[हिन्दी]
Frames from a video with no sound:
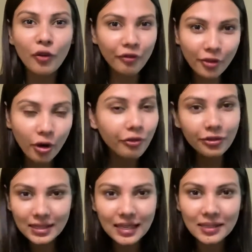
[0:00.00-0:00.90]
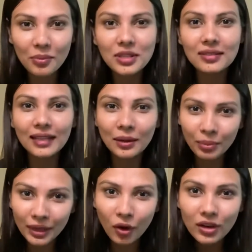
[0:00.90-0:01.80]
ऑफ फिजिक्स केमिस्ट्री एंड
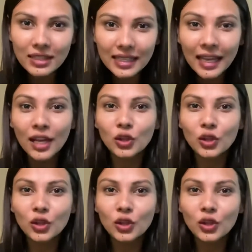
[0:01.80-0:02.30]
बायोलॉजी